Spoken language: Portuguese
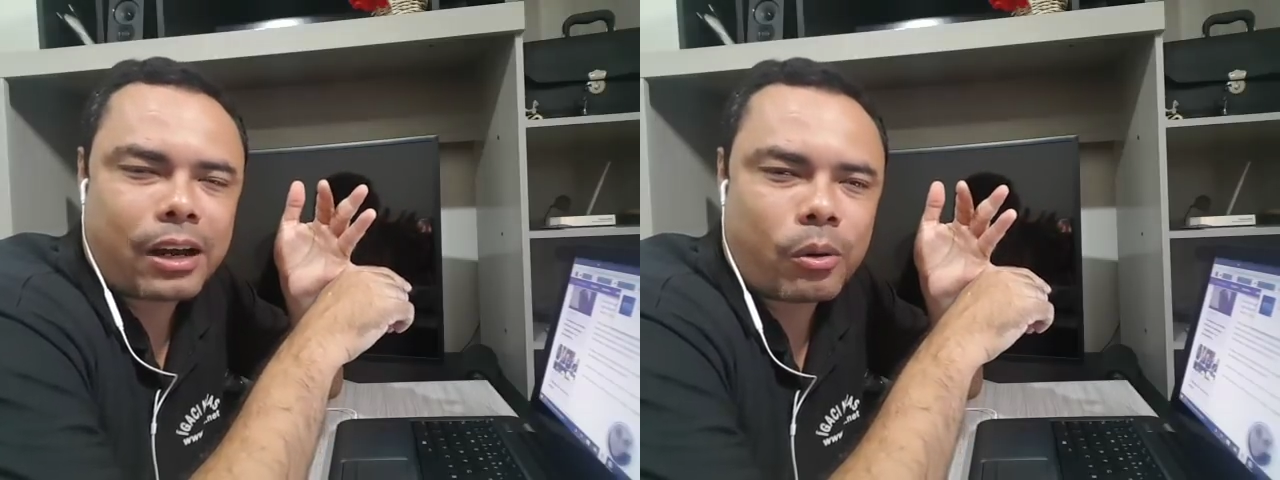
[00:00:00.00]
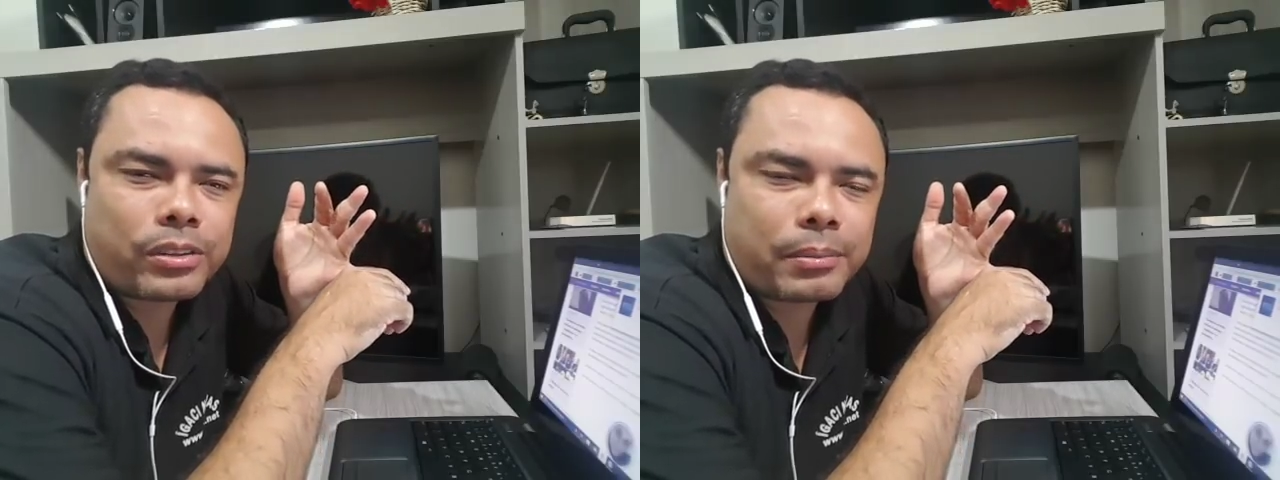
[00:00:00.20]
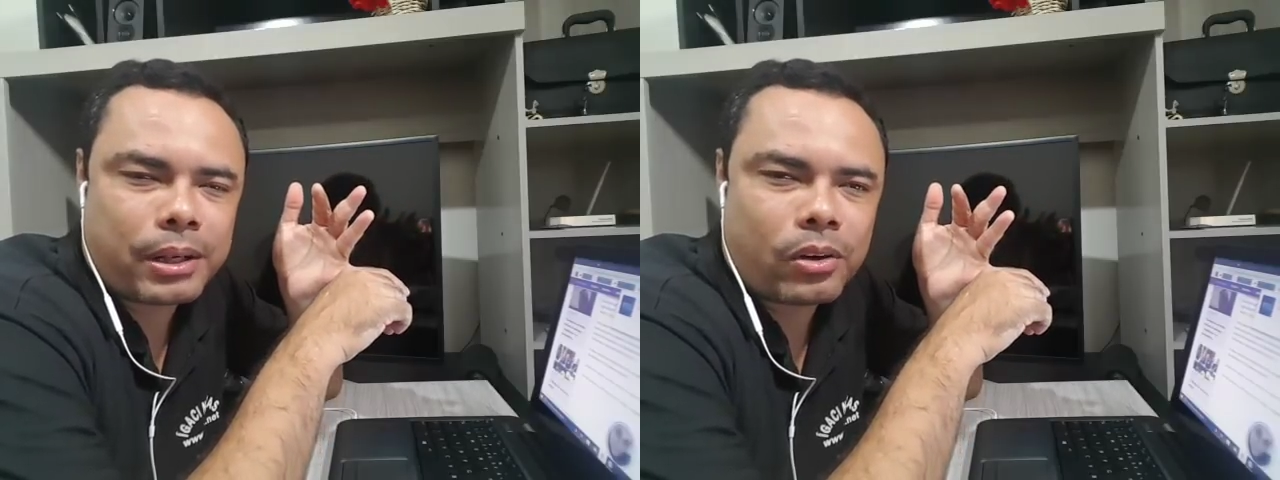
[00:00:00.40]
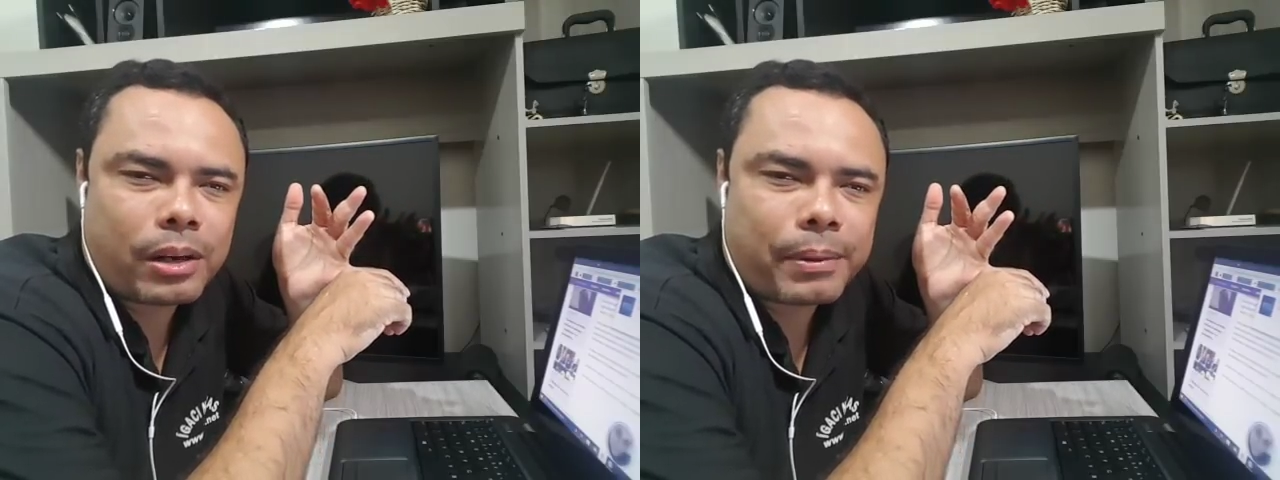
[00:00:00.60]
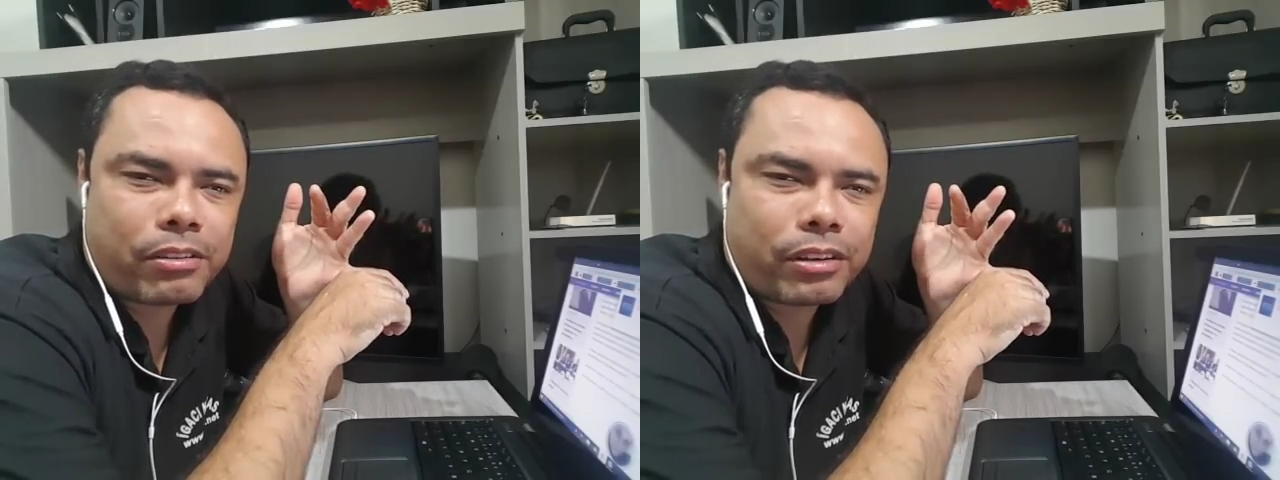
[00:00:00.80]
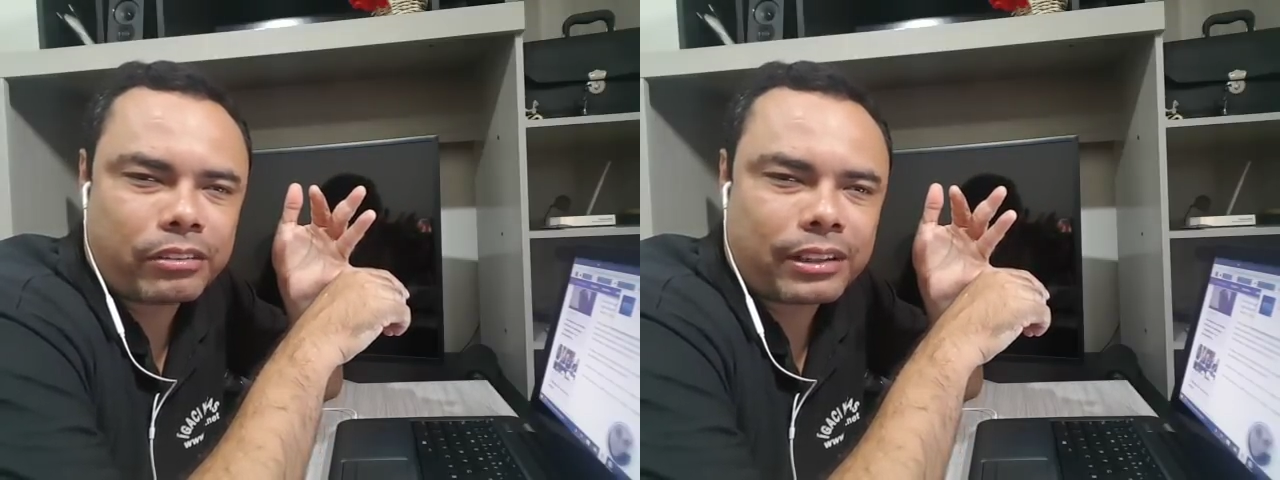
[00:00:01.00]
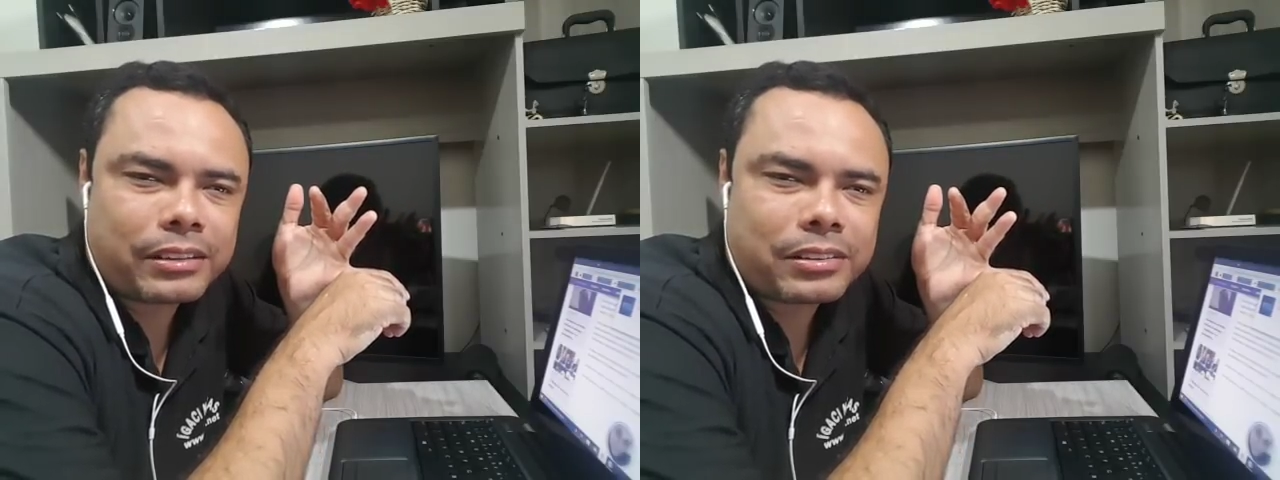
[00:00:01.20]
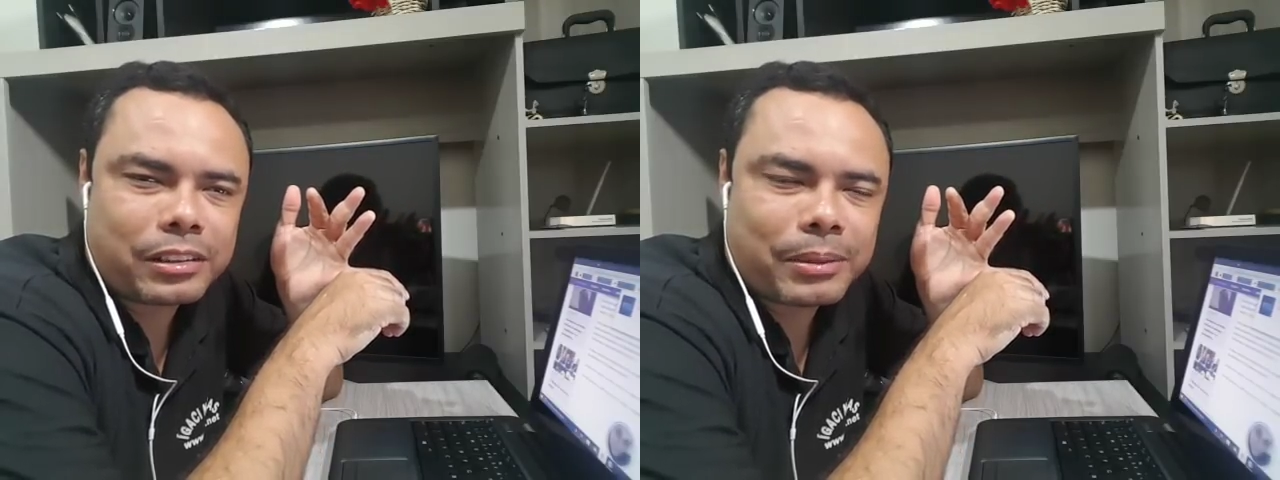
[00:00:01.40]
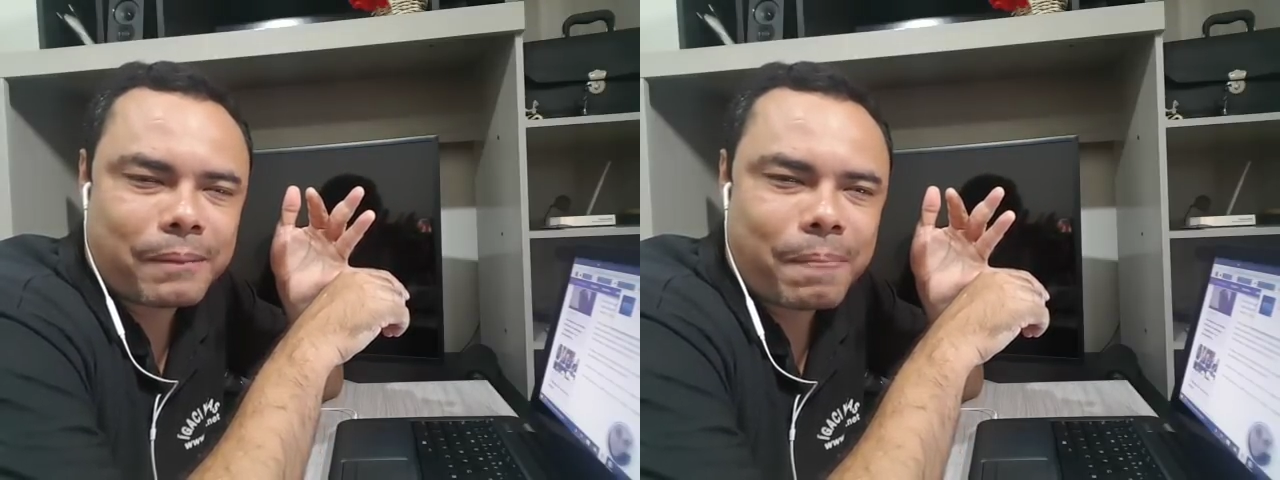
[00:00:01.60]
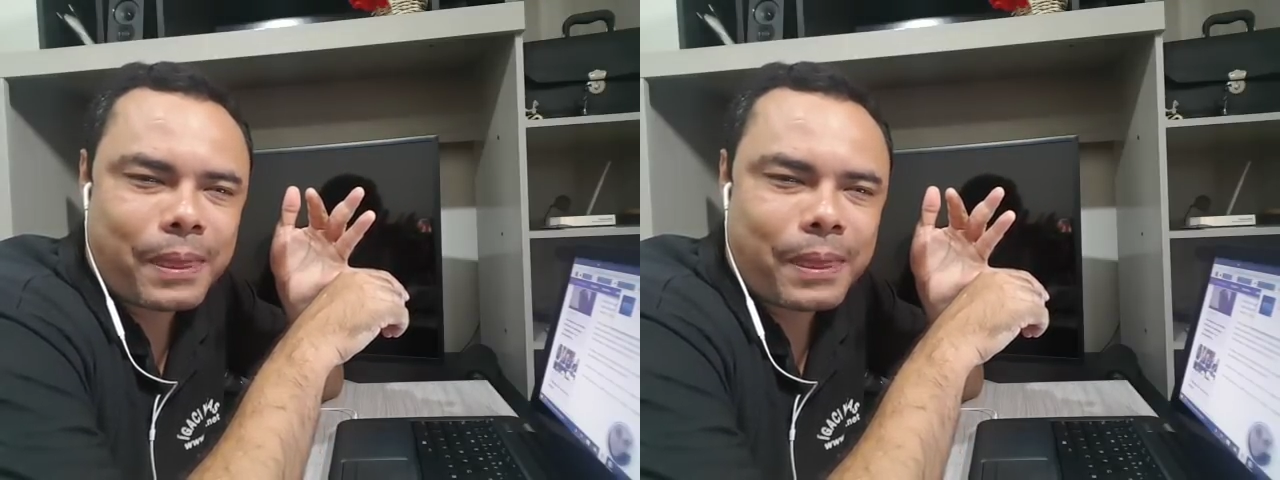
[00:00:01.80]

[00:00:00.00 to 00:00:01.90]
a coisa melhora pra gente lá em cima.